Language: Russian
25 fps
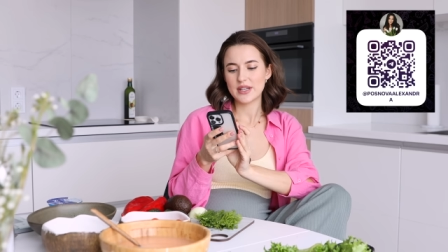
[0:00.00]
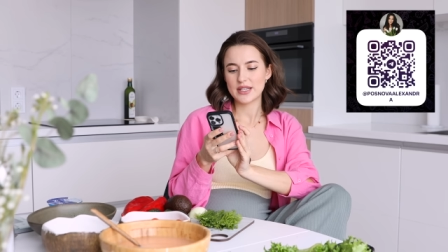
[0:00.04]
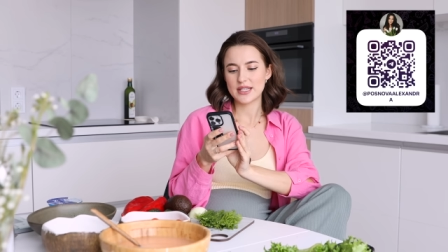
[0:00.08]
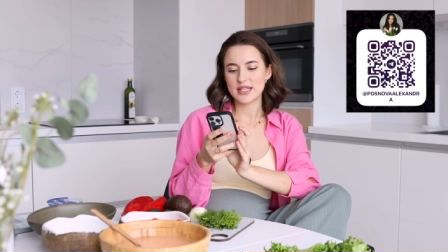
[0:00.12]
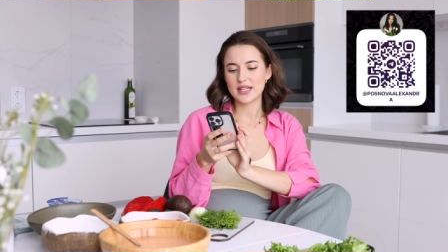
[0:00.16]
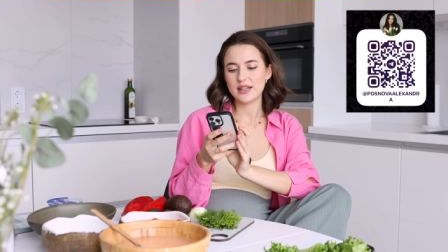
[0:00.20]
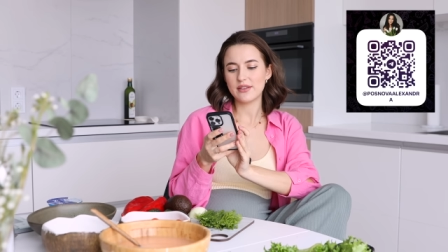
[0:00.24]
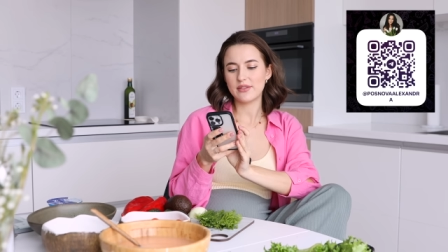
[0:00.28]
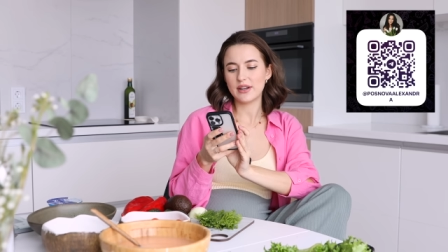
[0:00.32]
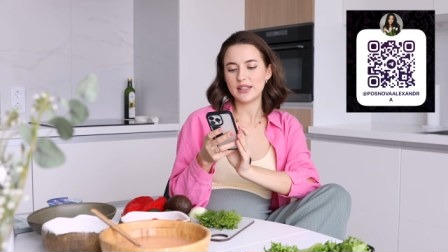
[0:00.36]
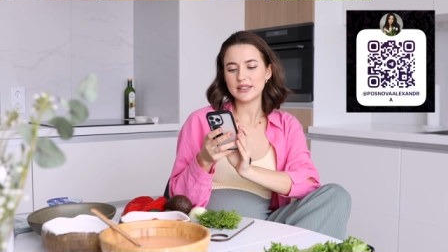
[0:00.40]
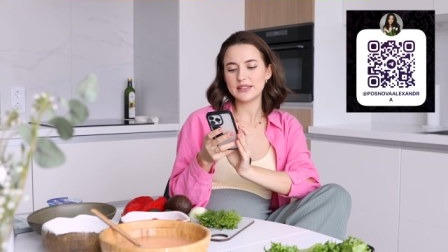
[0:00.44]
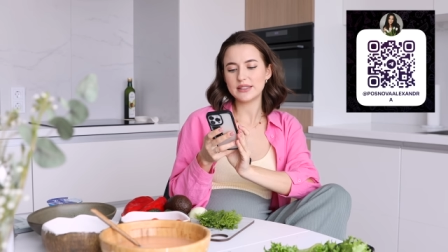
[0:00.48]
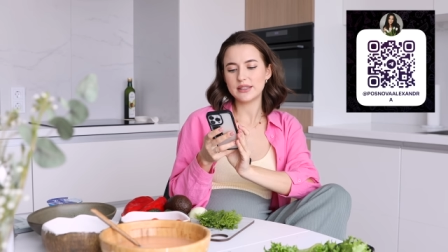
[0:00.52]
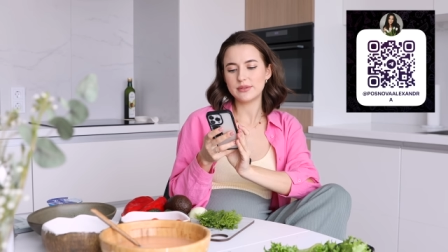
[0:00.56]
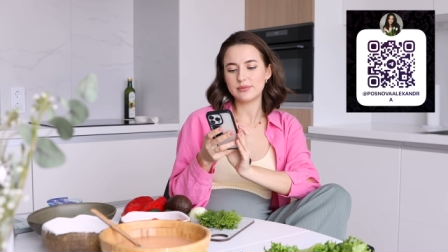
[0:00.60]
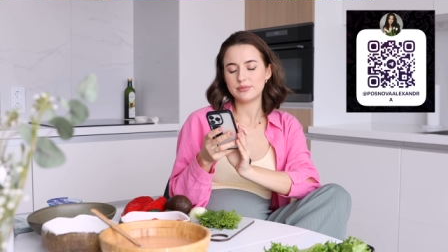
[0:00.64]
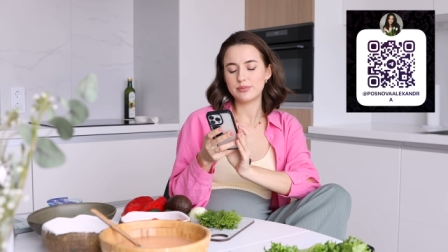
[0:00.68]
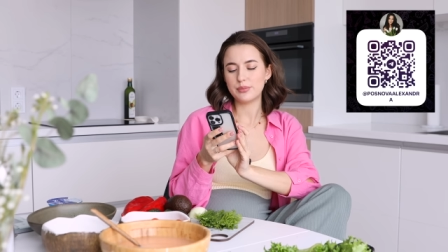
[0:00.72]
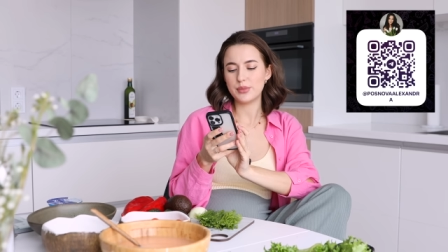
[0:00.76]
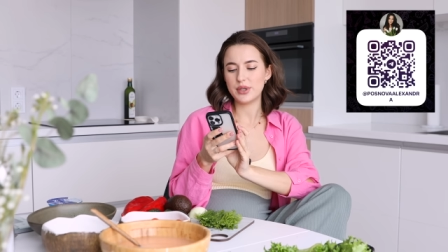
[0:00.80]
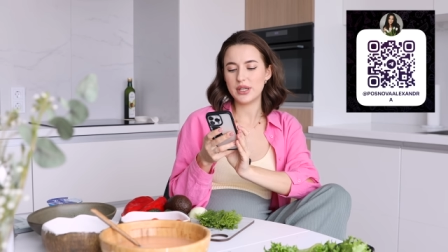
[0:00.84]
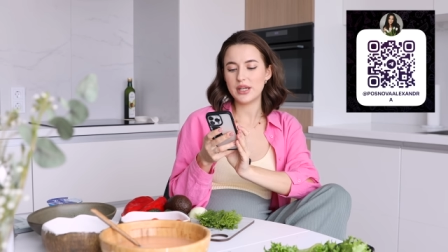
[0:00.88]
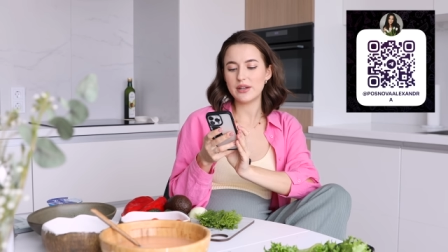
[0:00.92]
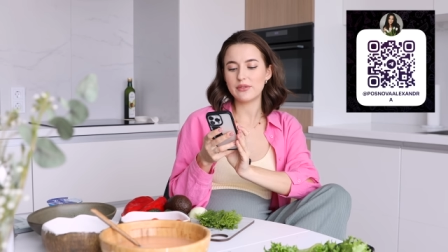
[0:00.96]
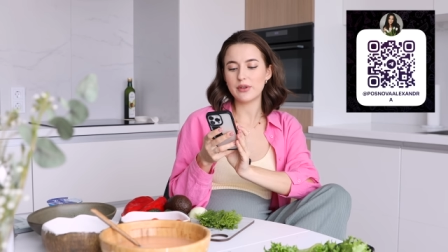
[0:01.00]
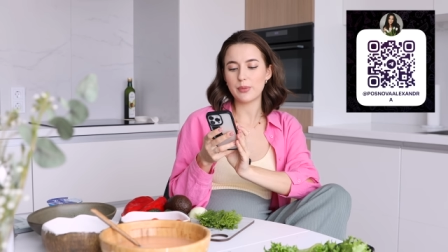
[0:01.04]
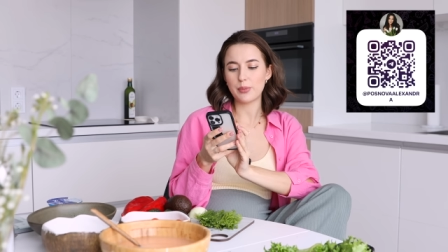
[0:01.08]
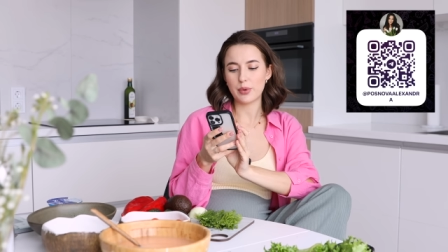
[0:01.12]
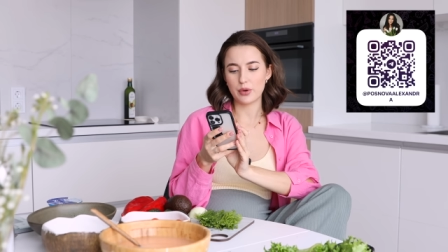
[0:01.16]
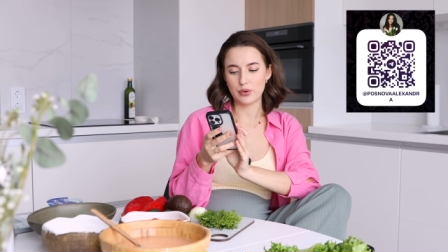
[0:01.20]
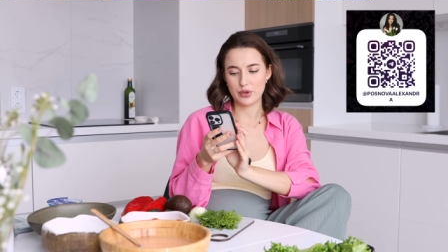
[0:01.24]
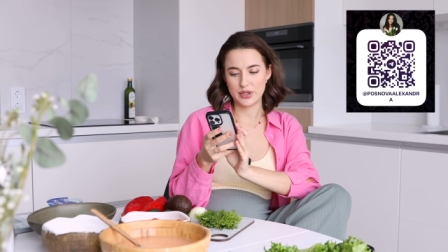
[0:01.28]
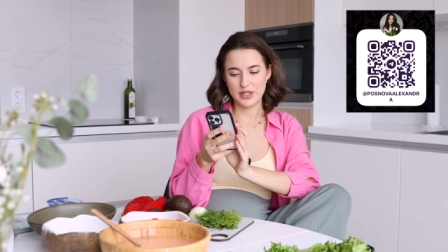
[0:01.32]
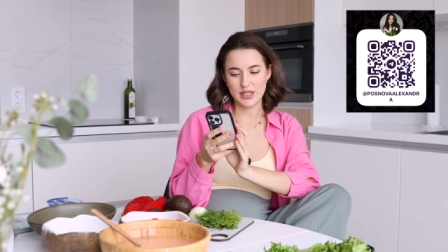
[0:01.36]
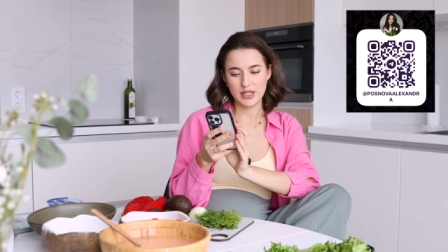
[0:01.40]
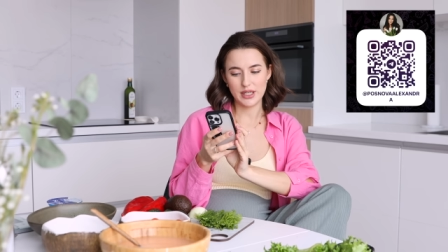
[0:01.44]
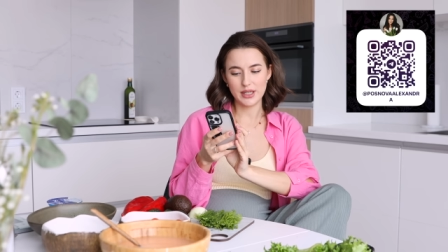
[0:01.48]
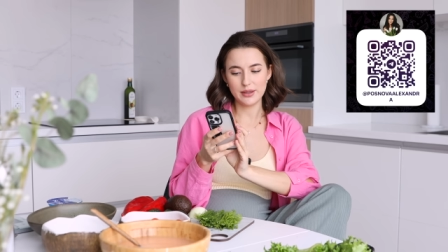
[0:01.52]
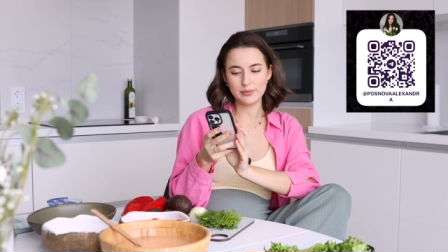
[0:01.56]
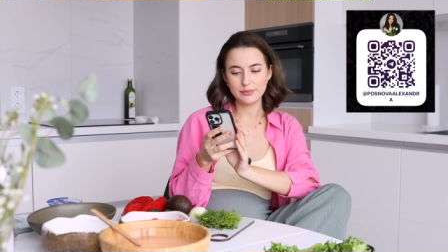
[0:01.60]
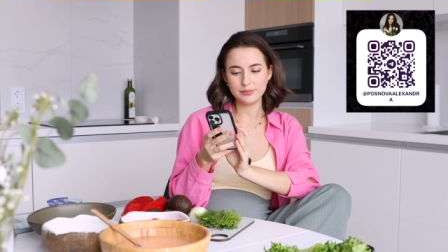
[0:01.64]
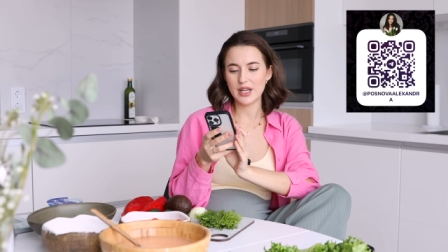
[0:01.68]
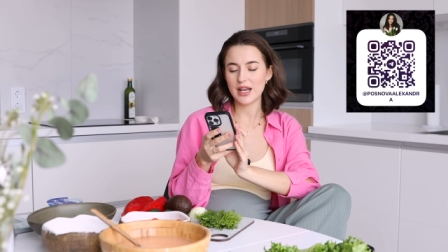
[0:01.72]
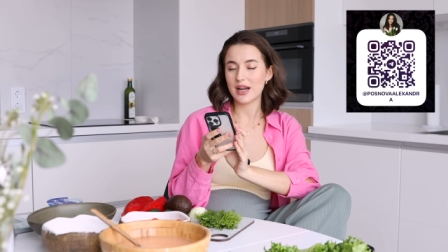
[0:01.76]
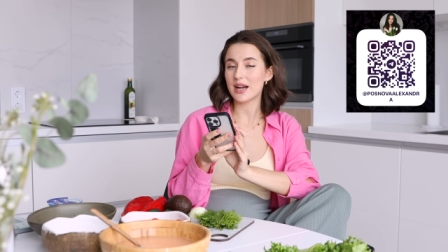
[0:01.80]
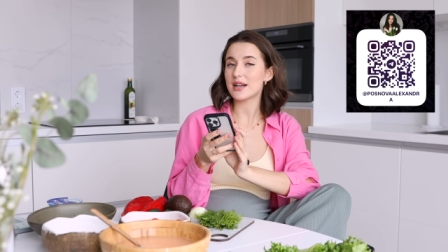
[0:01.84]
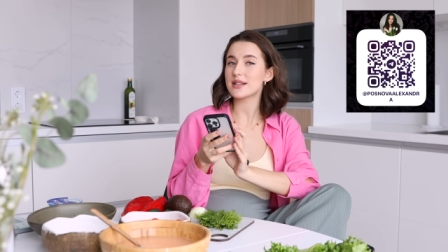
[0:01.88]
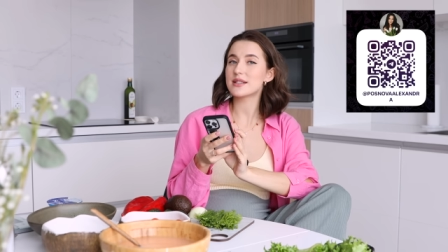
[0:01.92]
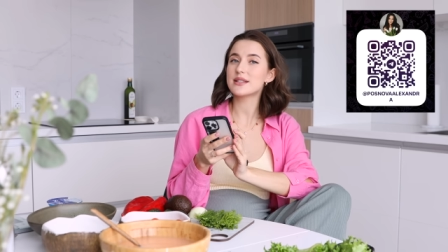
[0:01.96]
задавать мне вопросики
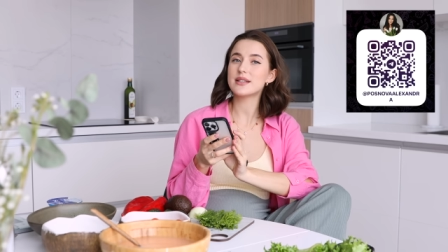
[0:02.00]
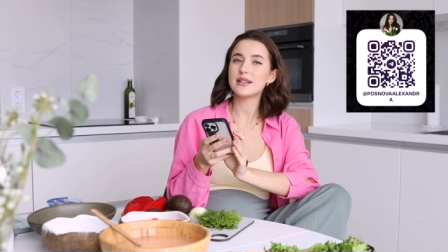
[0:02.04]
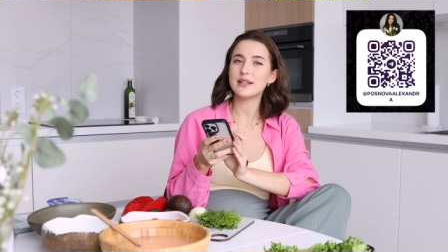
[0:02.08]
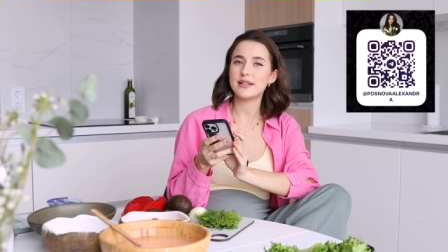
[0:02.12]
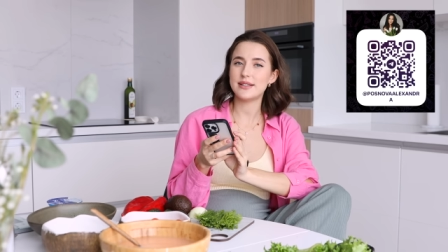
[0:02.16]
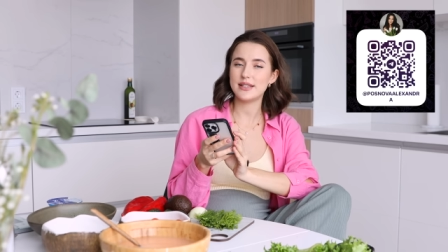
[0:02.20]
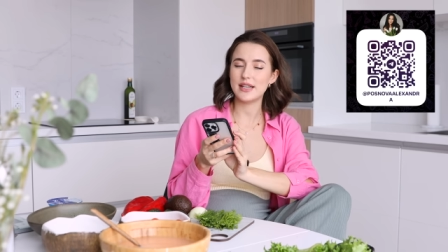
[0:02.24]
на разные